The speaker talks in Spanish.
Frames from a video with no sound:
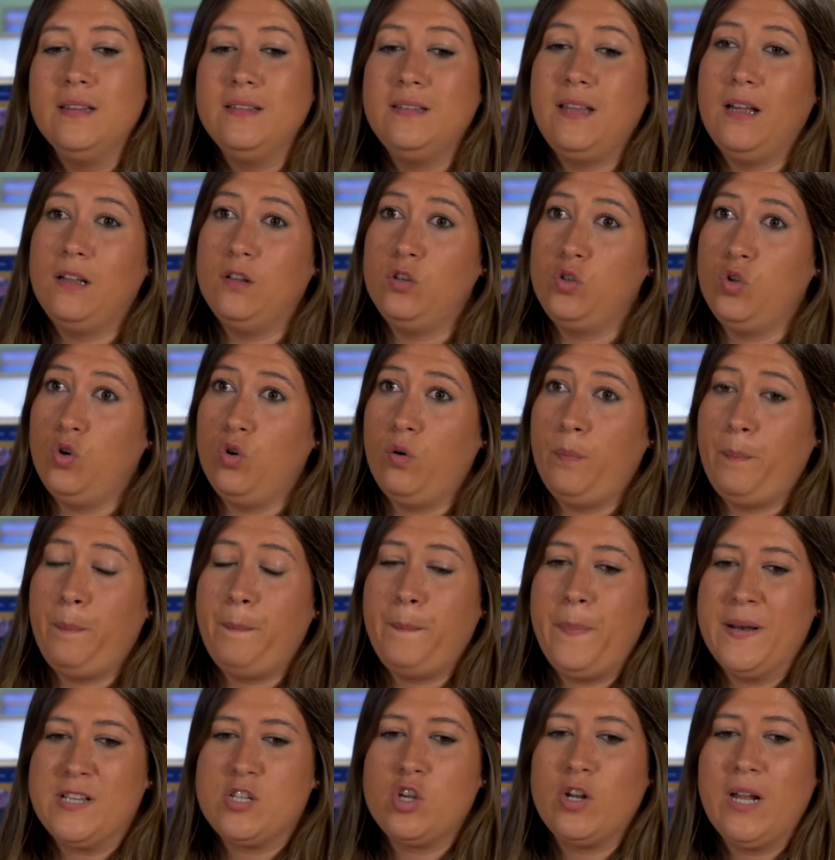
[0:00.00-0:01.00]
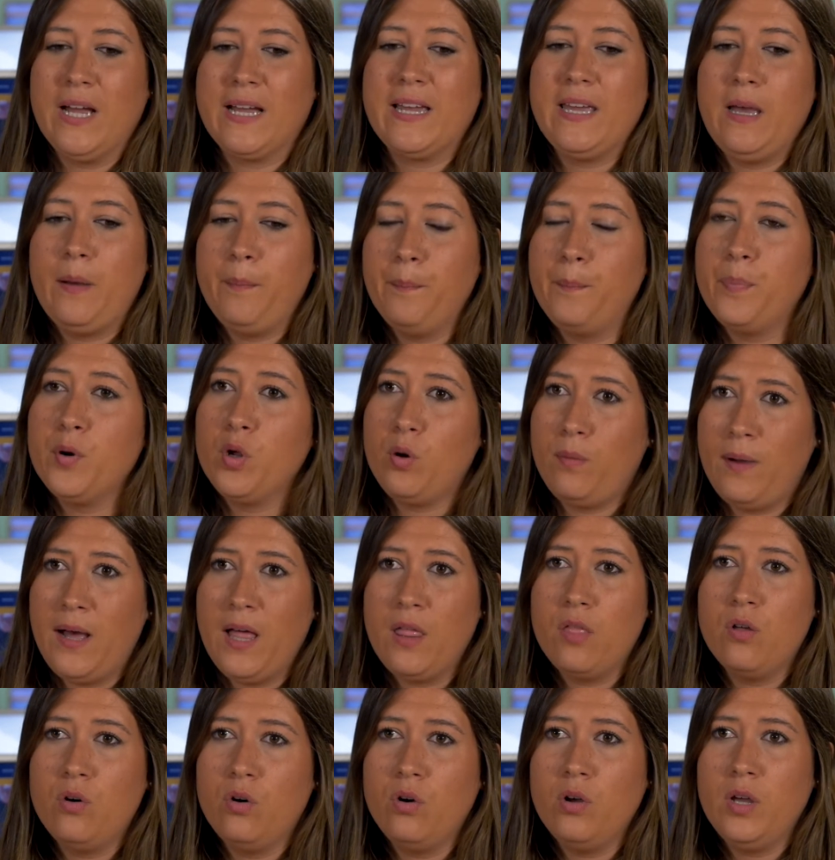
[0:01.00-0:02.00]
tanto personas que han
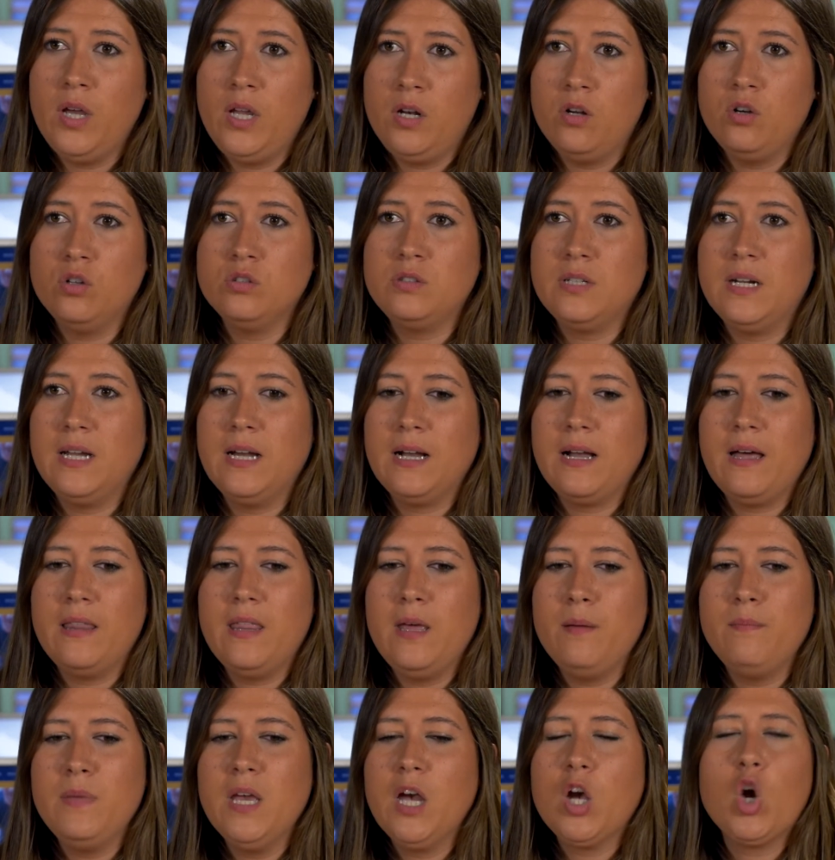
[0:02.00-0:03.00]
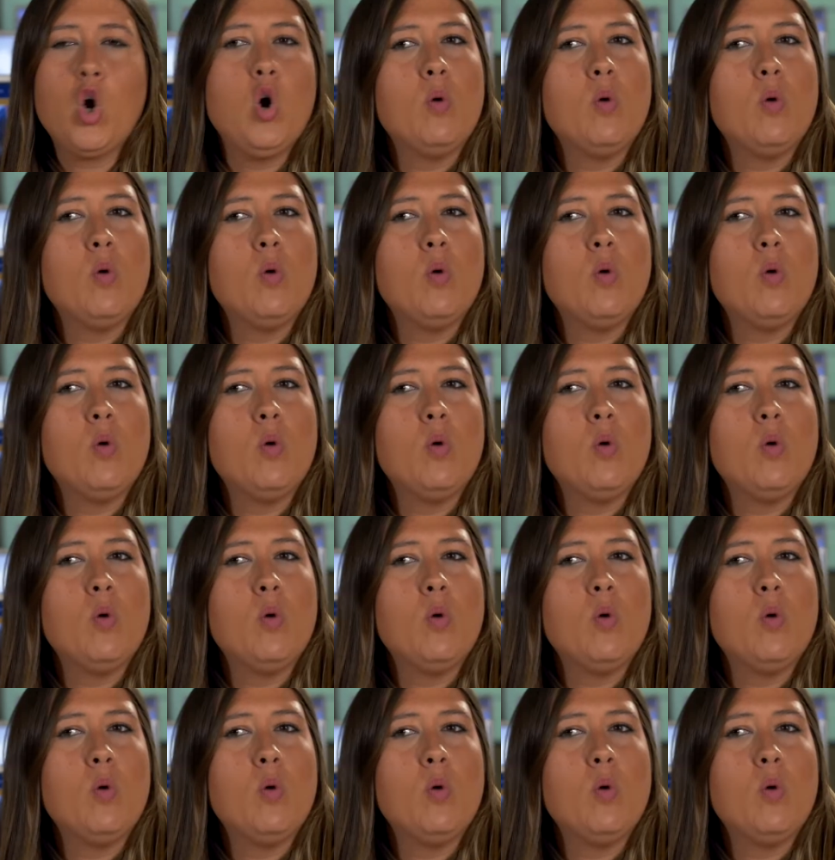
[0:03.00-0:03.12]
probado en otras academias